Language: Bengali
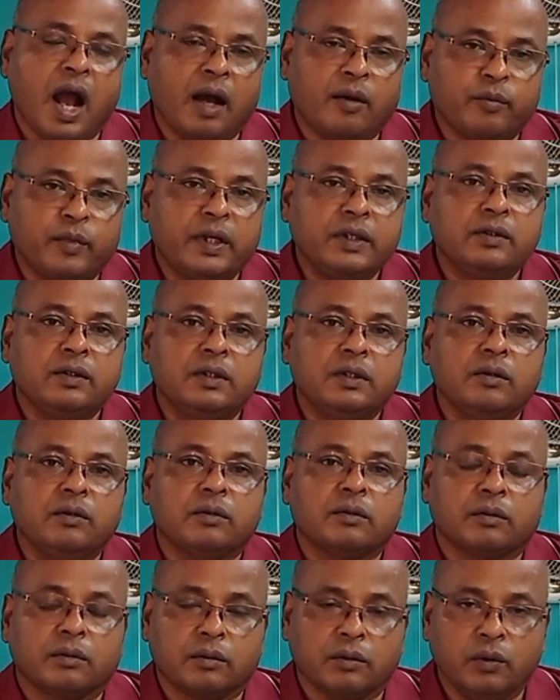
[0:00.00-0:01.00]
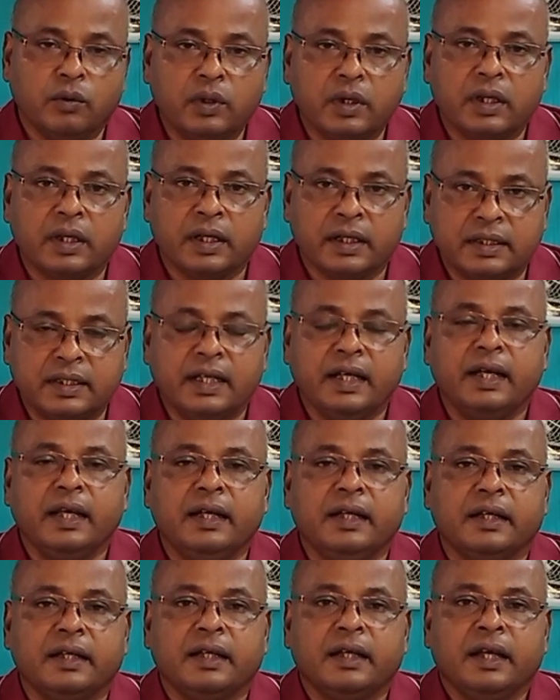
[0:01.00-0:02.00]
আমরা যদি রোগ এসে
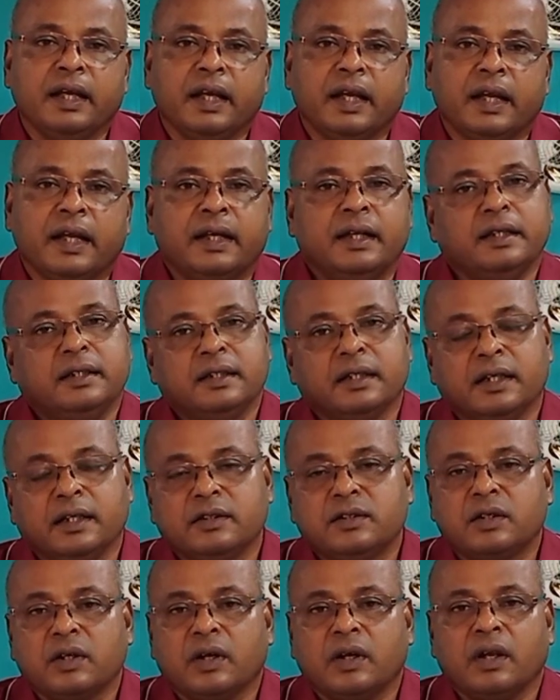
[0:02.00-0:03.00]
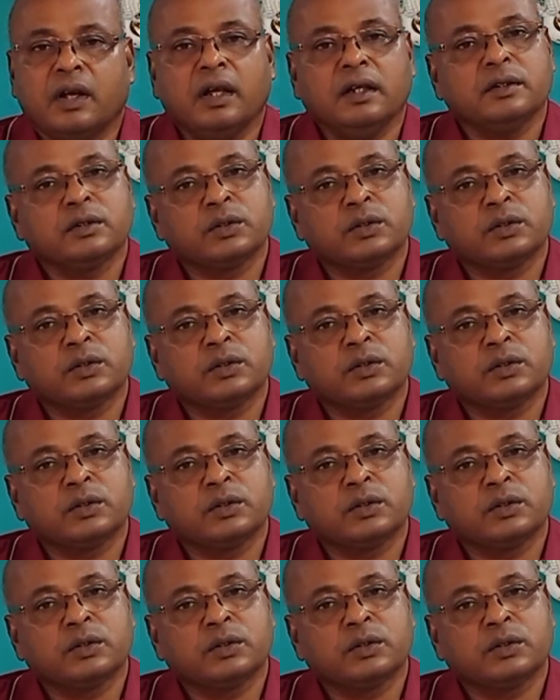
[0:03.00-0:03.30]
গেলে এটা চিকিৎসা করা